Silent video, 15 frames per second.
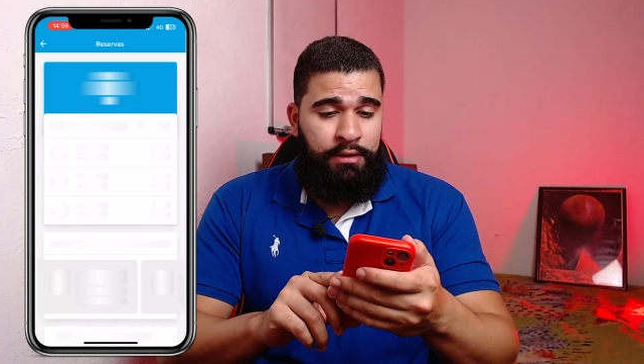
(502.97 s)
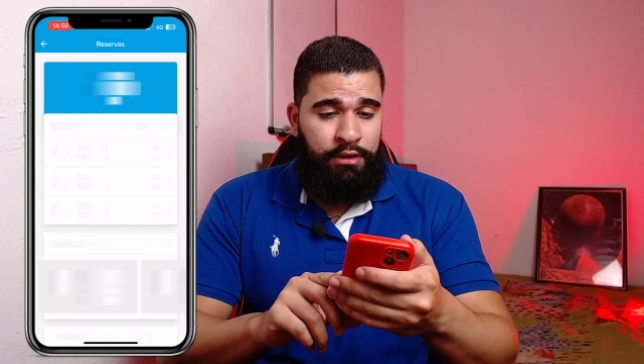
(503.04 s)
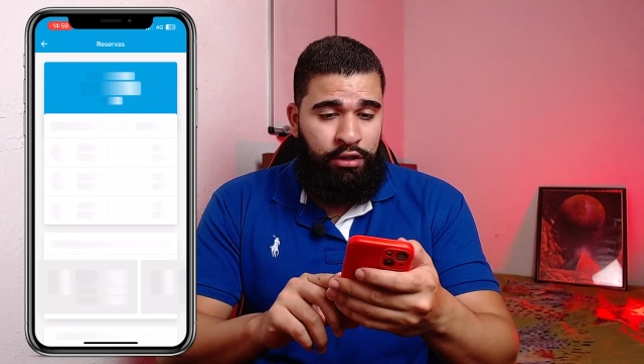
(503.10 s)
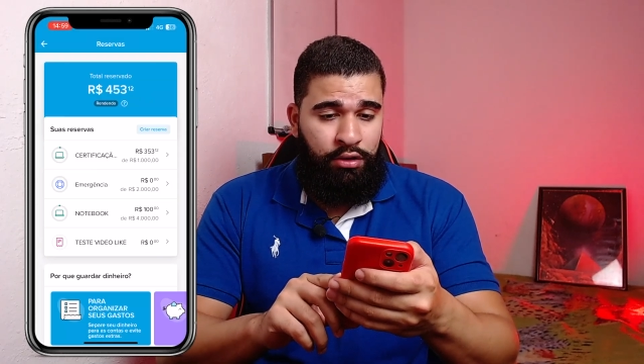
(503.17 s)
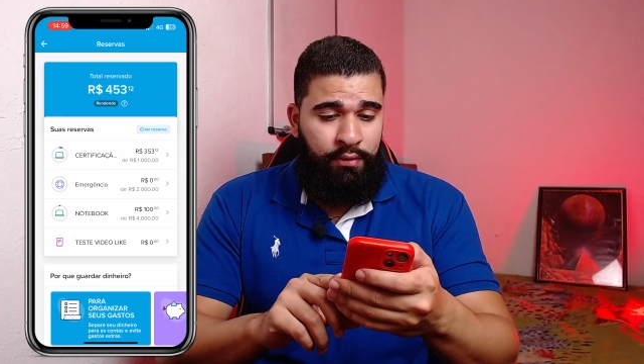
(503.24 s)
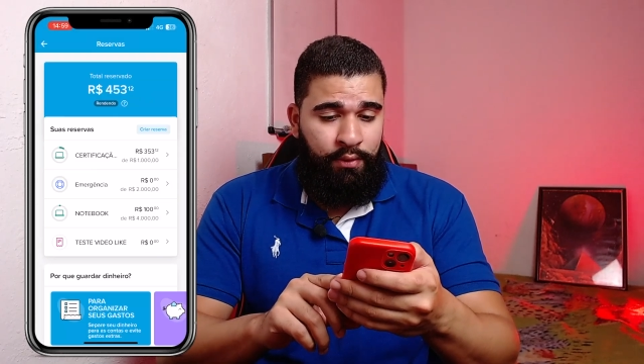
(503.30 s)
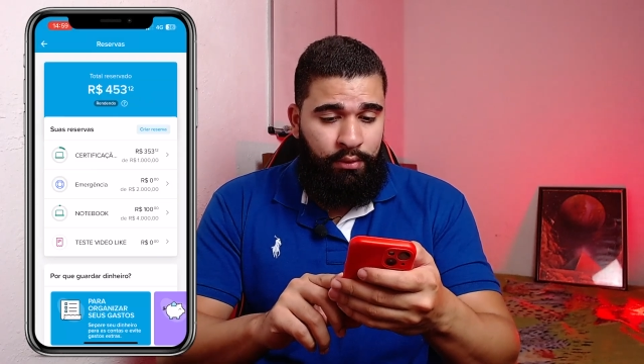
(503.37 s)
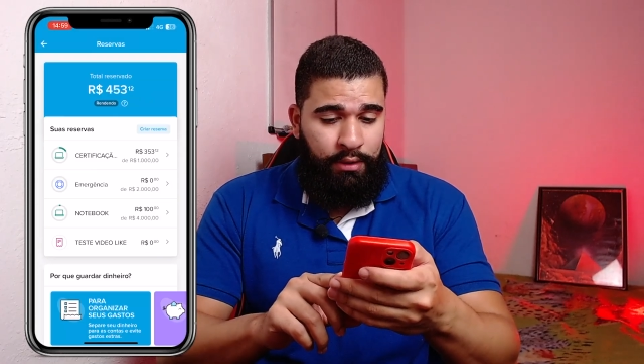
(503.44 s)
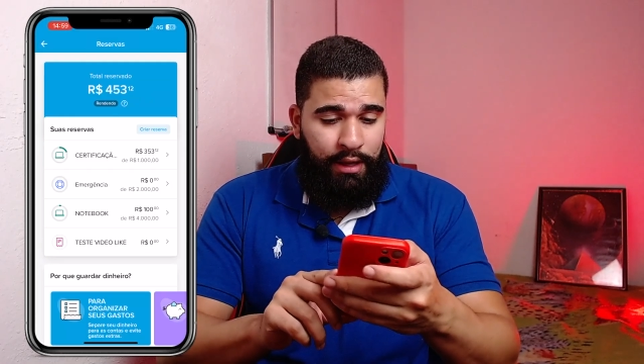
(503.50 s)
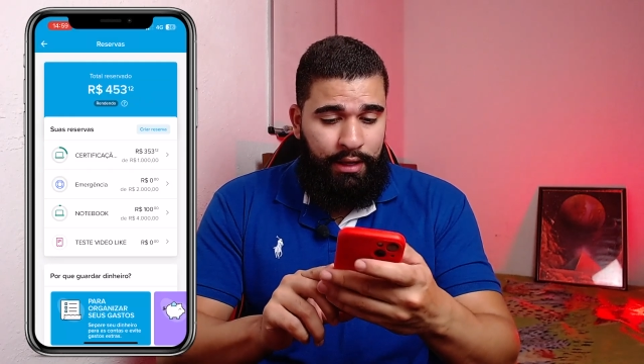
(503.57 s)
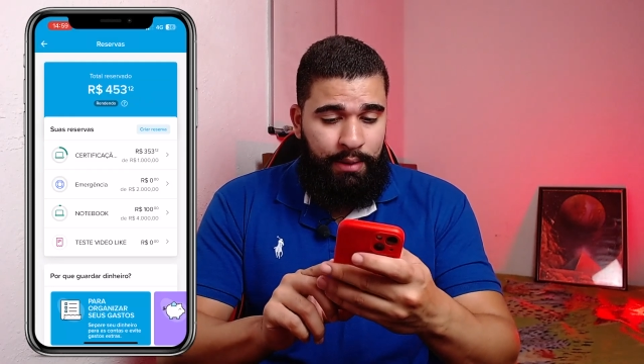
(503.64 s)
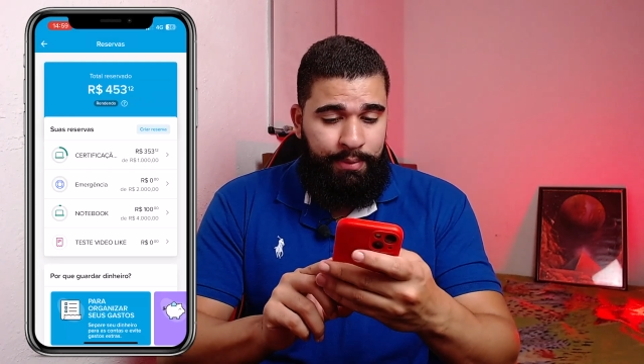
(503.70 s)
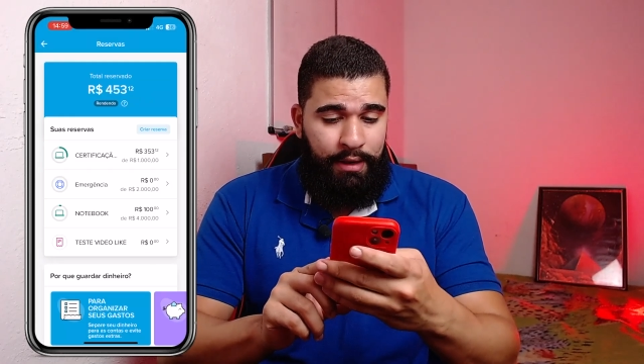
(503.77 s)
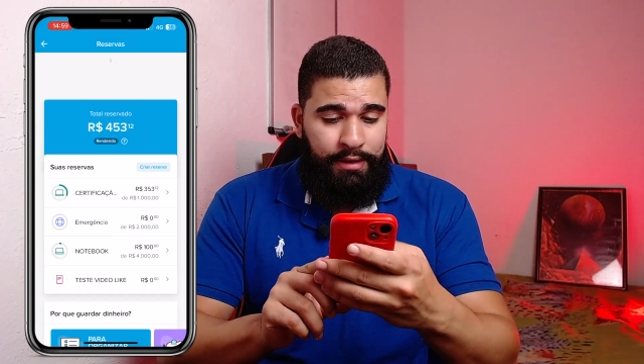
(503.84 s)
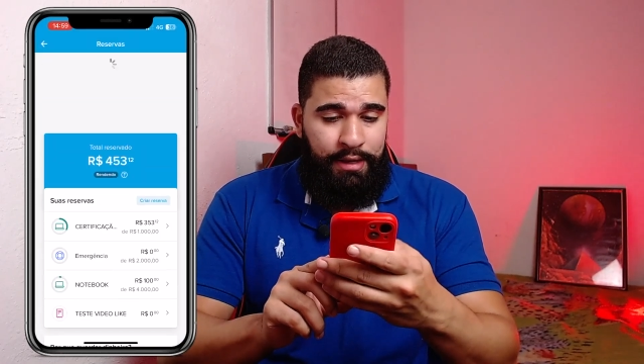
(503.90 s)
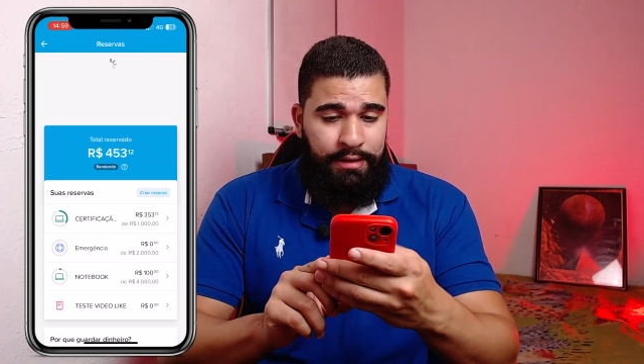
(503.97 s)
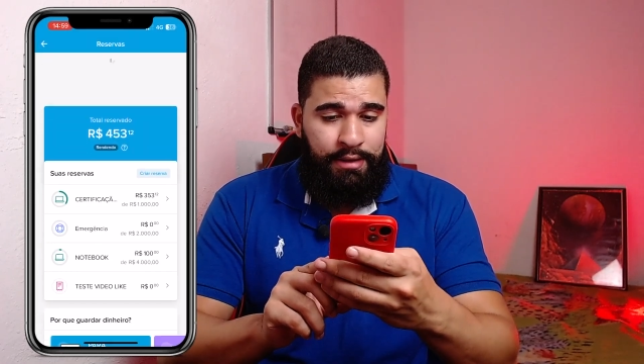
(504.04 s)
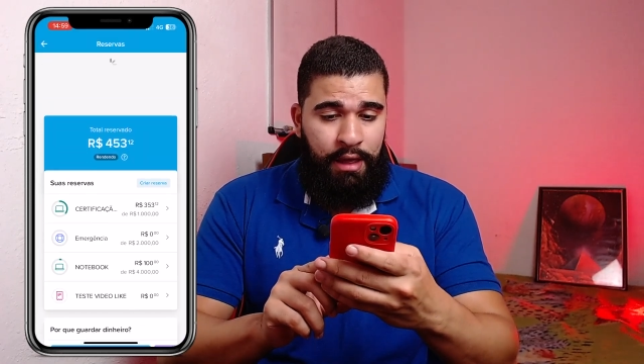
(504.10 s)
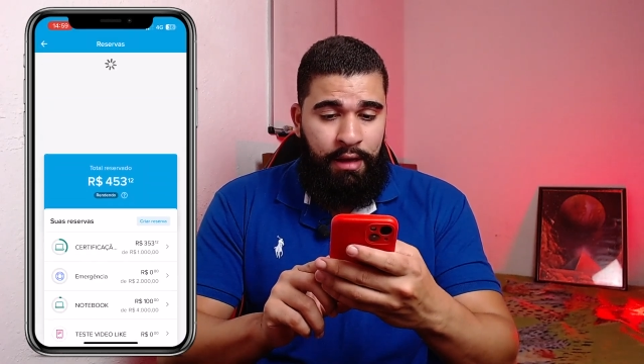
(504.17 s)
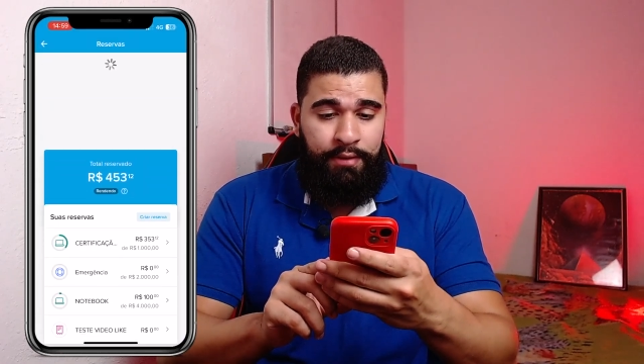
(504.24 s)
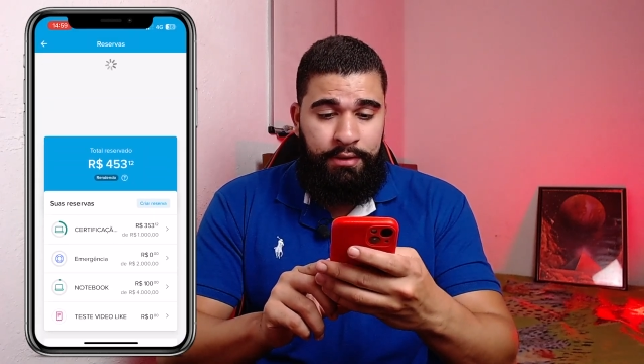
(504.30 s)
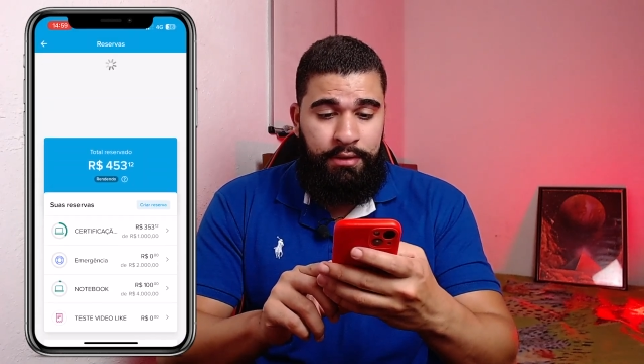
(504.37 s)
se a gente voltar aqui para as
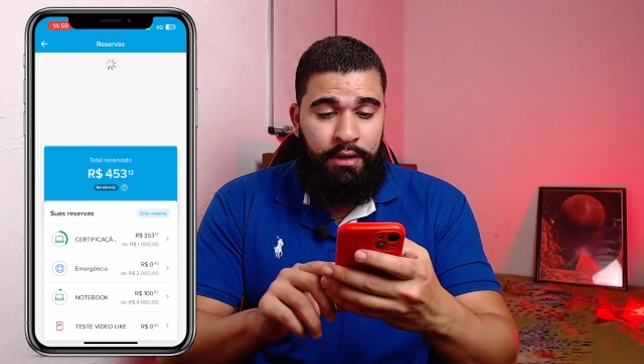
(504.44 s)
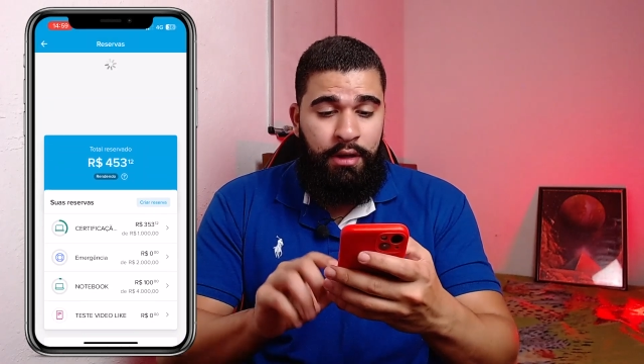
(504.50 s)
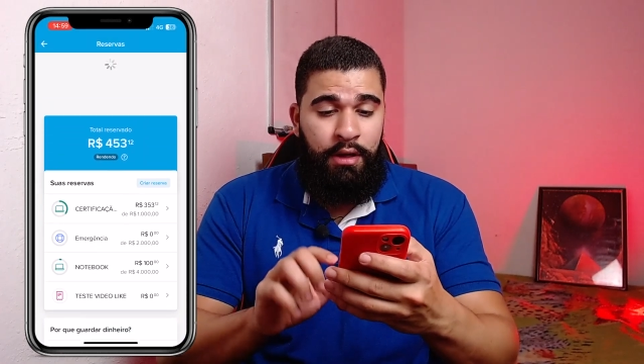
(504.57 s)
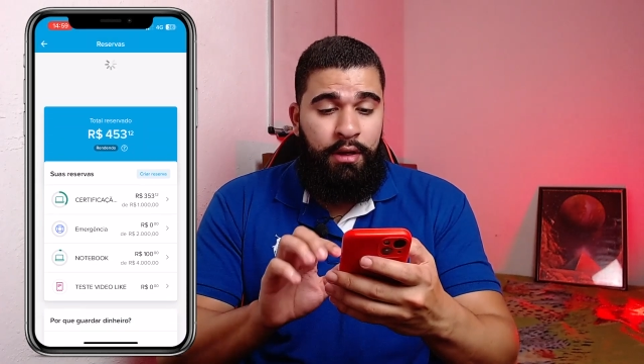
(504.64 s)
reservas,